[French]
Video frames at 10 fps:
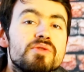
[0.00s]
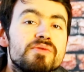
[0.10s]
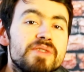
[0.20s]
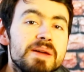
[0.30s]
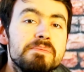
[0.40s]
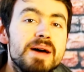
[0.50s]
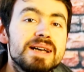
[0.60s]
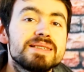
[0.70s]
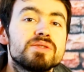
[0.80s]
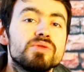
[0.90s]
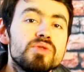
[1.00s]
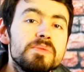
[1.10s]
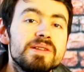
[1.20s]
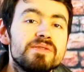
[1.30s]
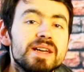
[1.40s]
le 20 mars
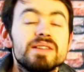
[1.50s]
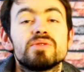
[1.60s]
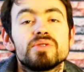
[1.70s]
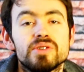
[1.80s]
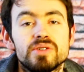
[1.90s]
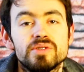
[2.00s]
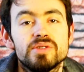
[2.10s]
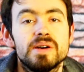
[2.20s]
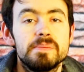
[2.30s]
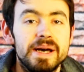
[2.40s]
2020, donc euh,